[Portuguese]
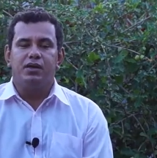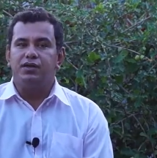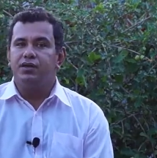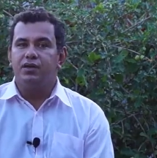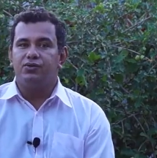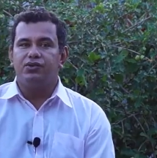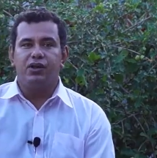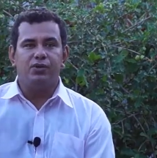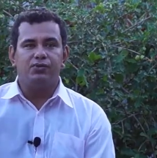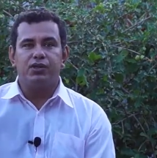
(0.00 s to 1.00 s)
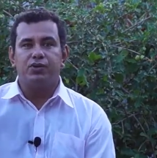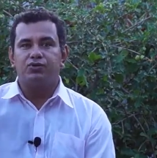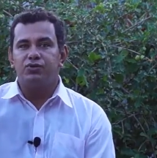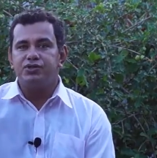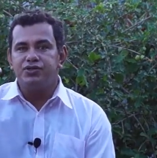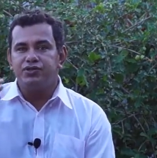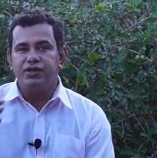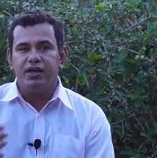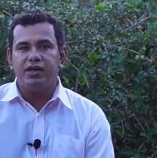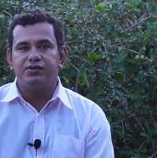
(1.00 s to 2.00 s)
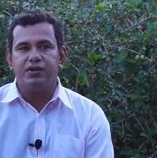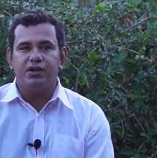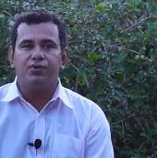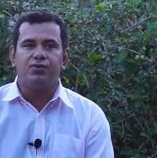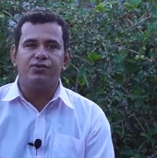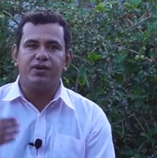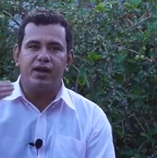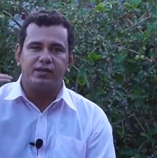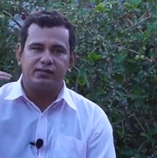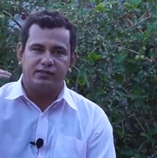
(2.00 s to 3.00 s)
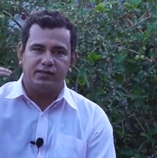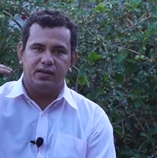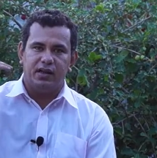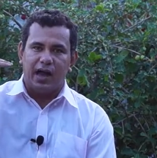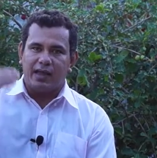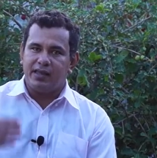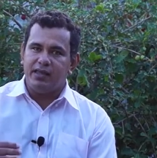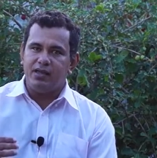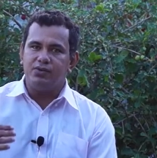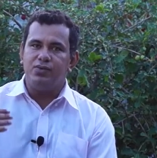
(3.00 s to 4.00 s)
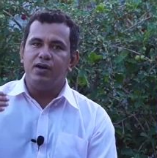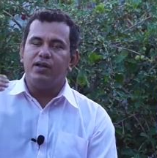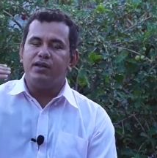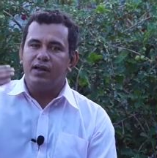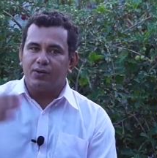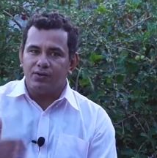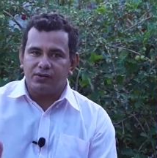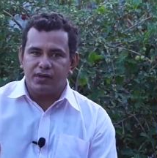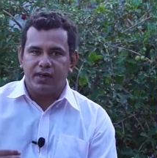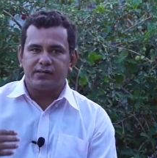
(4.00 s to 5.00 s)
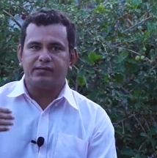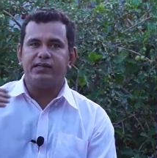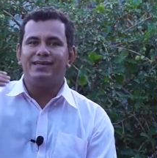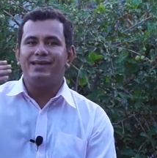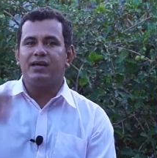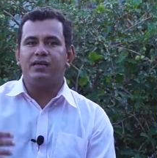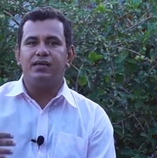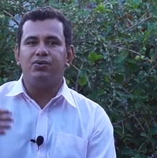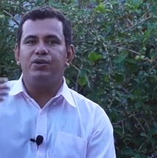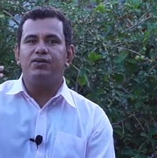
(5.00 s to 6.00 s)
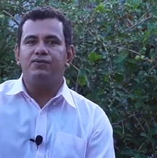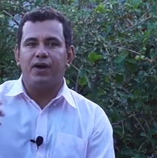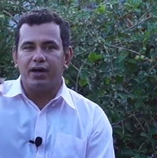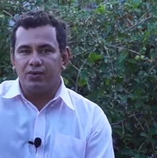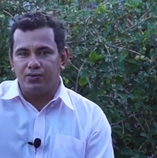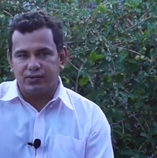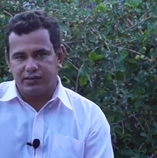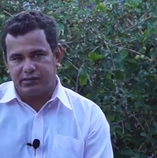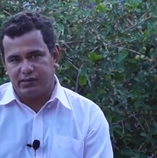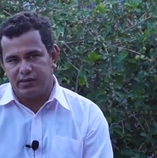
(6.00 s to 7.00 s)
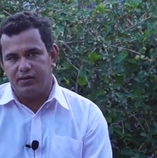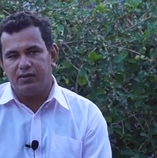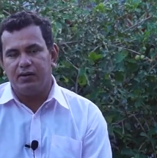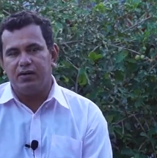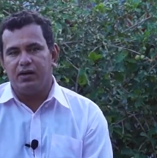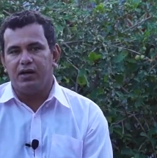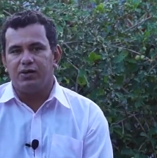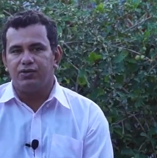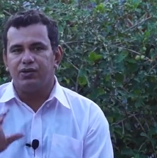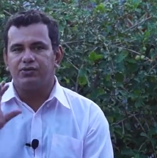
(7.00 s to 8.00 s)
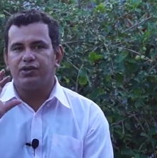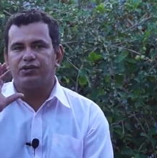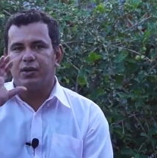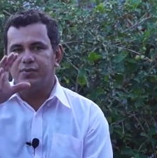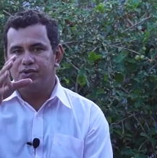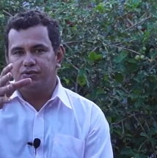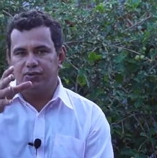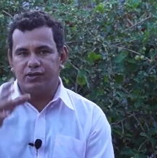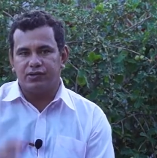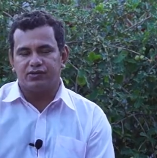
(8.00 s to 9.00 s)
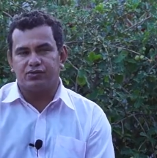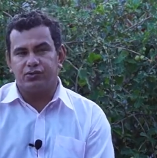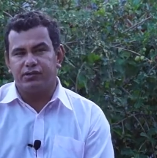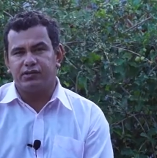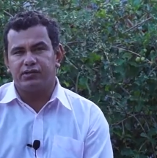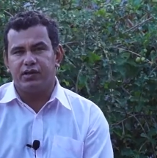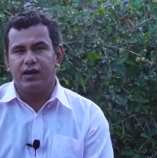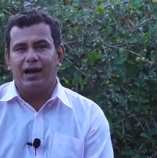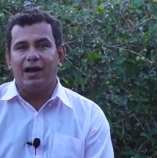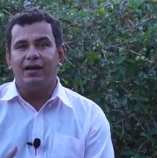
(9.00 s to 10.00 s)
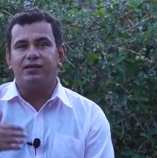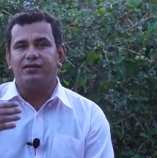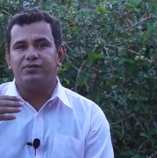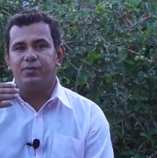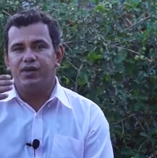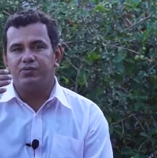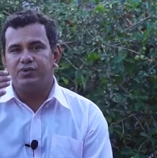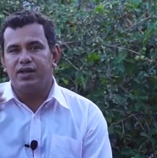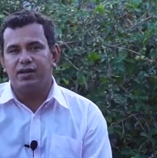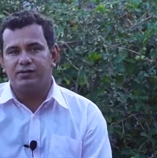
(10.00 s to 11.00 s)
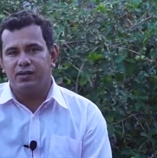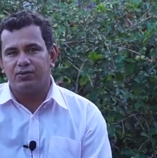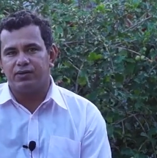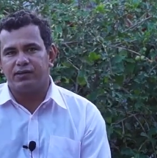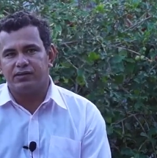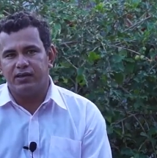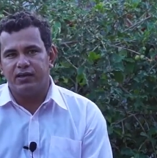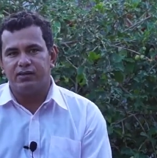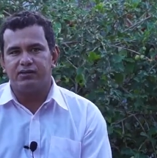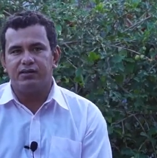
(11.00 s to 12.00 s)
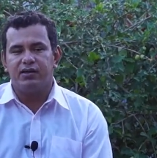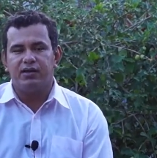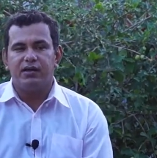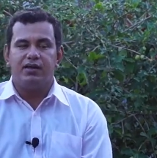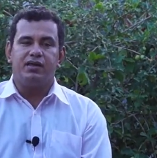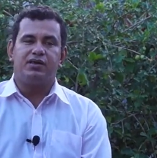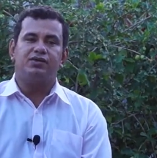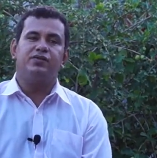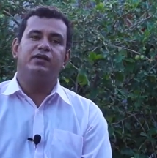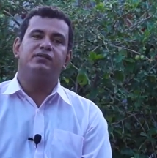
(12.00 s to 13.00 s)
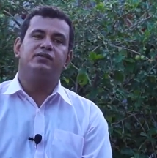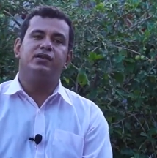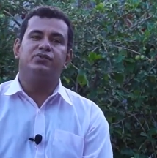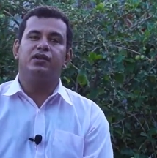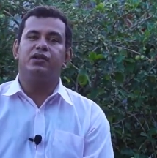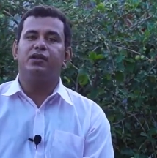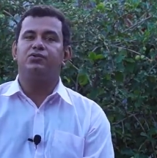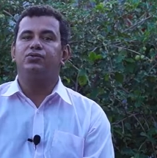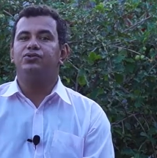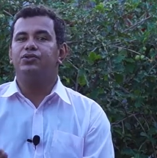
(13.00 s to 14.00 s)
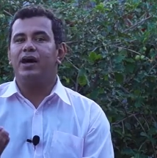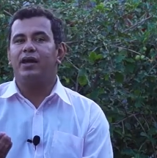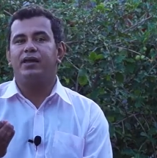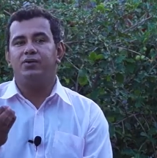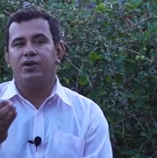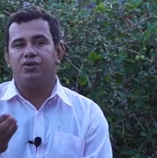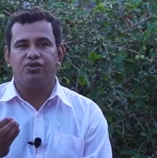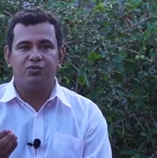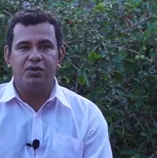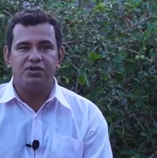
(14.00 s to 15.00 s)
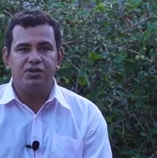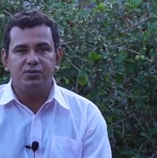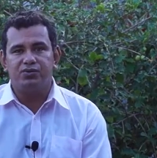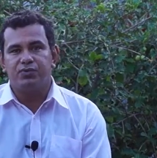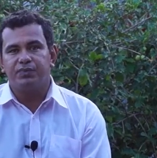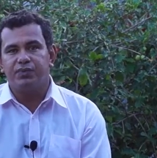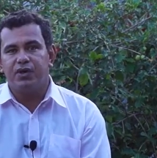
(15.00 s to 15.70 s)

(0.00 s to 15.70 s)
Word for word: E Deus, ele é um Deus onisciente, ele conhece aquilo que acontece e aquilo que vai acontecer. Ele é um Deus que sabe de todas as coisas antes mesmo delas acontecerem. E às vezes Deus ele não nos dá aquilo que nós pedimos,